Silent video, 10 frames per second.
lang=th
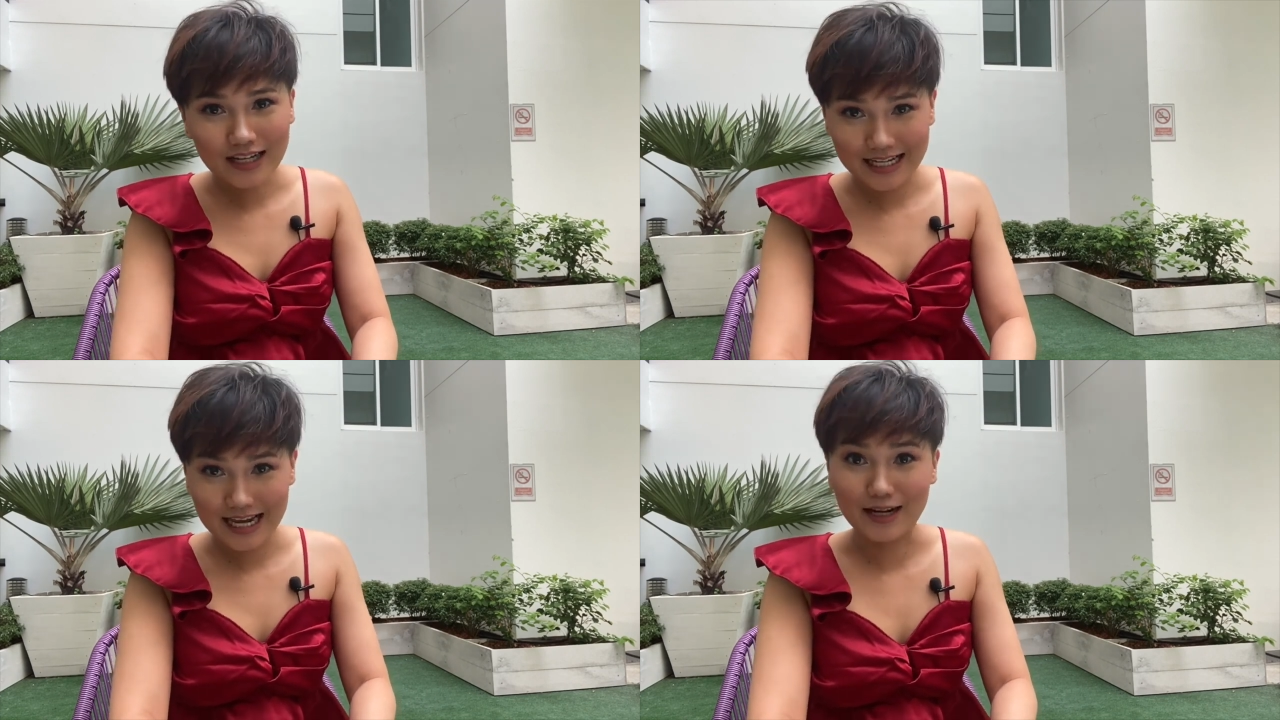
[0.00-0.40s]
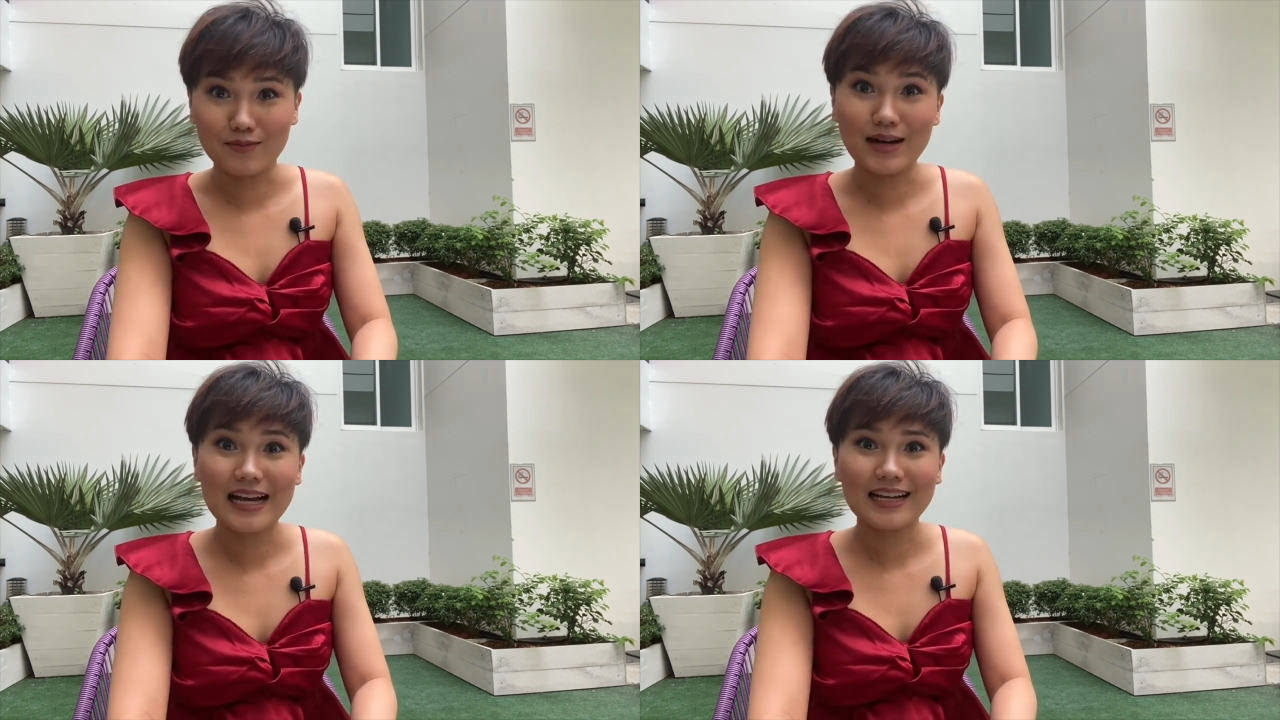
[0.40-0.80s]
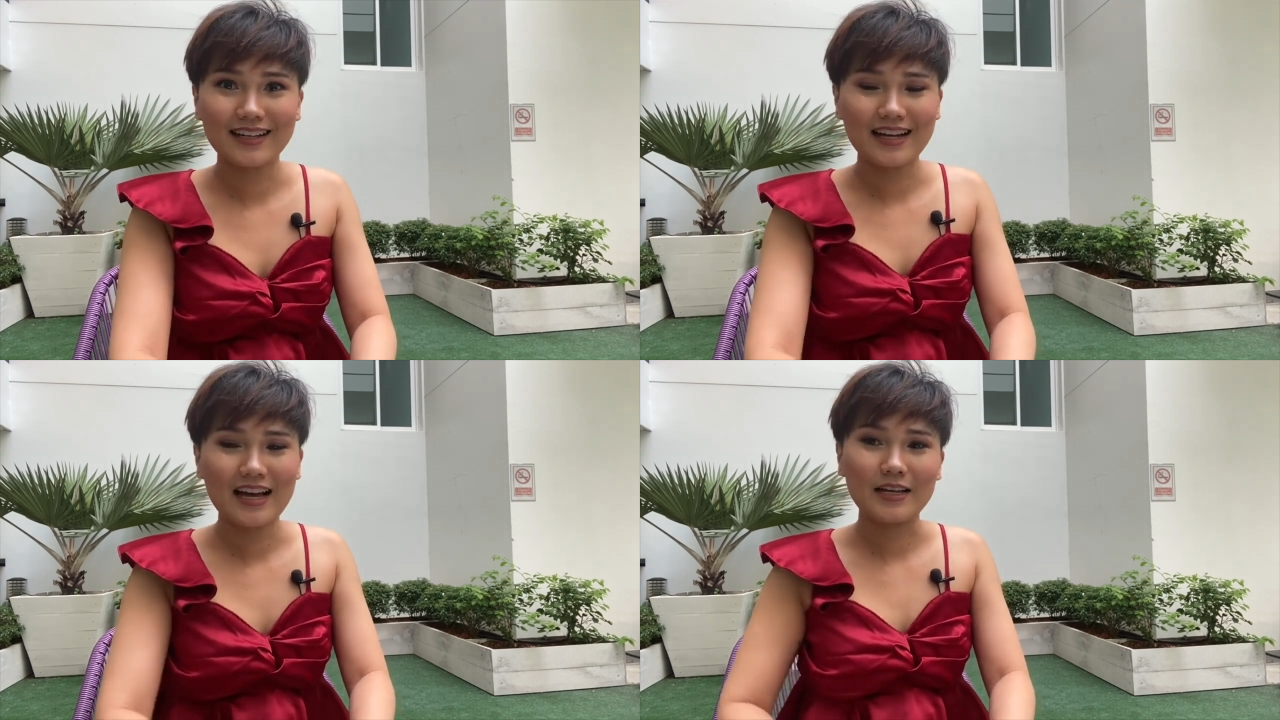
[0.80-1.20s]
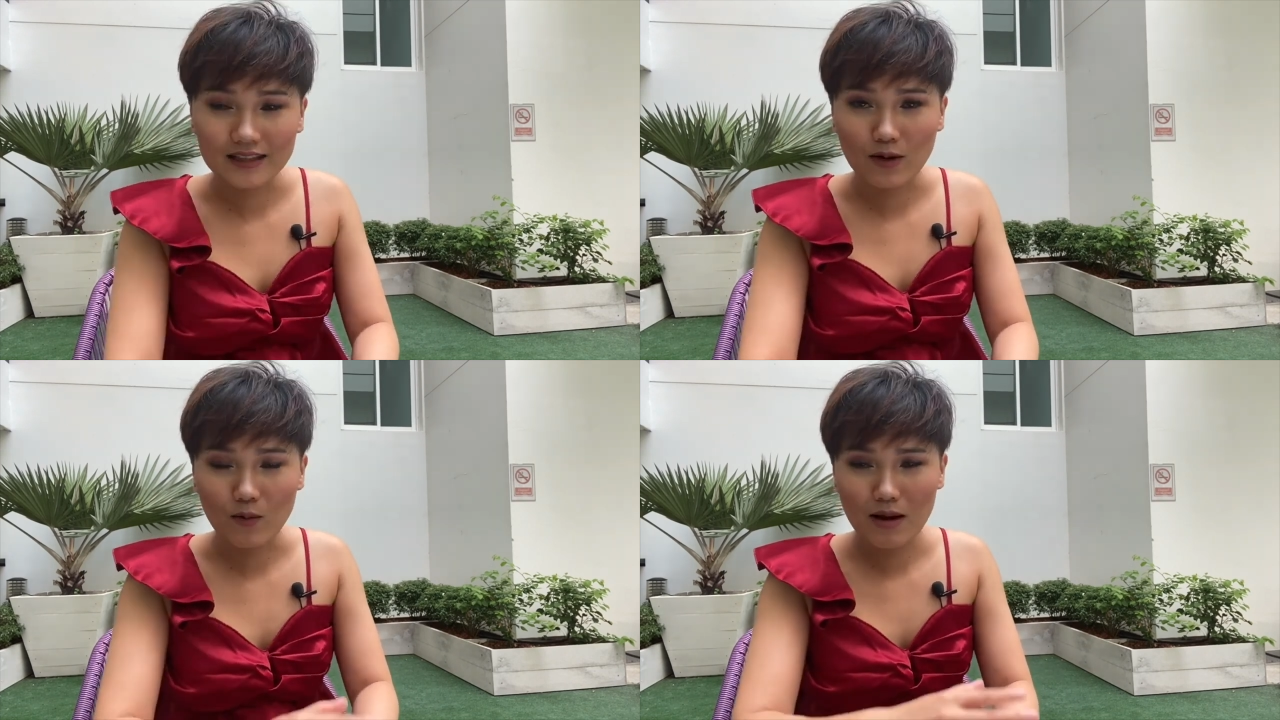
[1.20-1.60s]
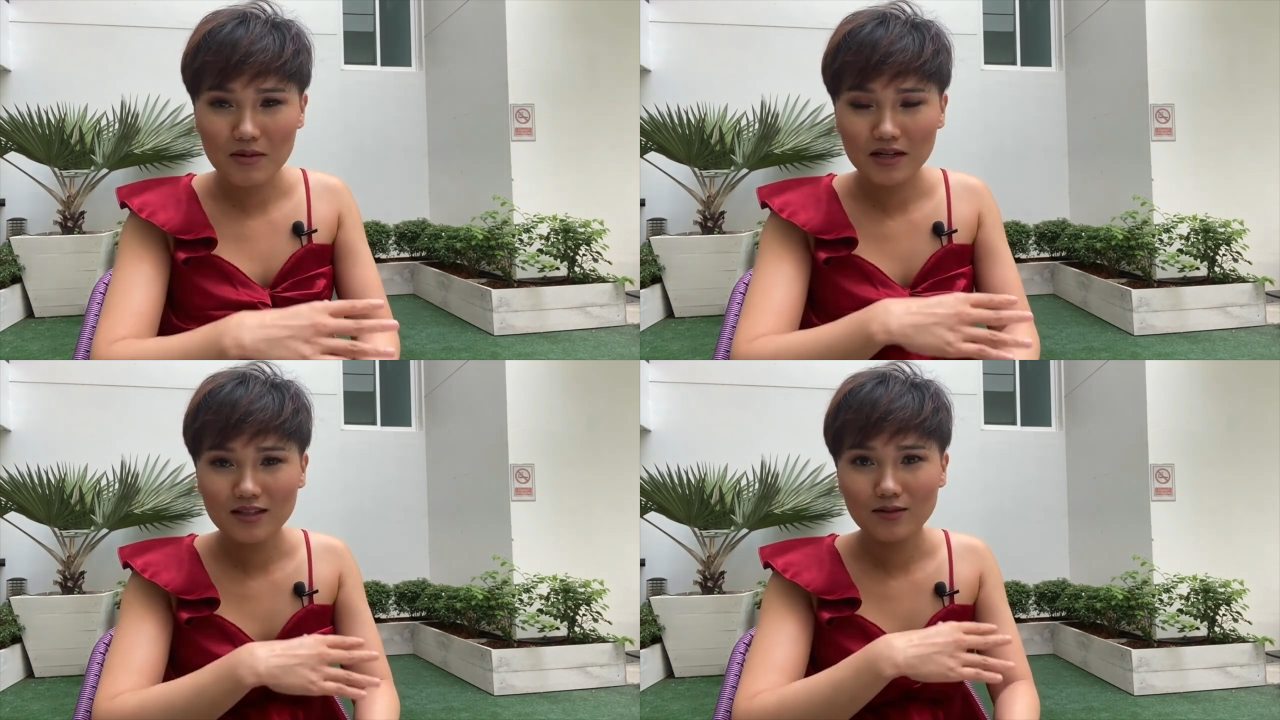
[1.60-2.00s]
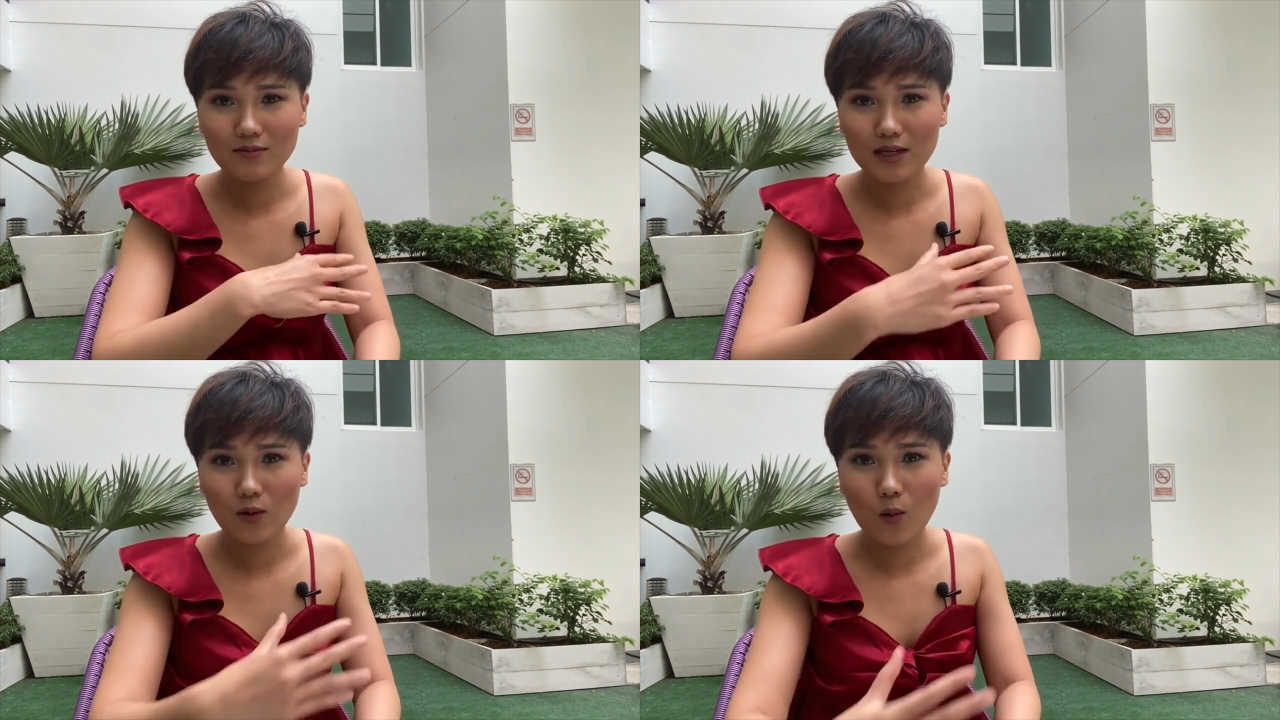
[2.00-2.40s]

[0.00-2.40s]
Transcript: เก่งมากก็ได้ แต่ว่ามันก็จะมี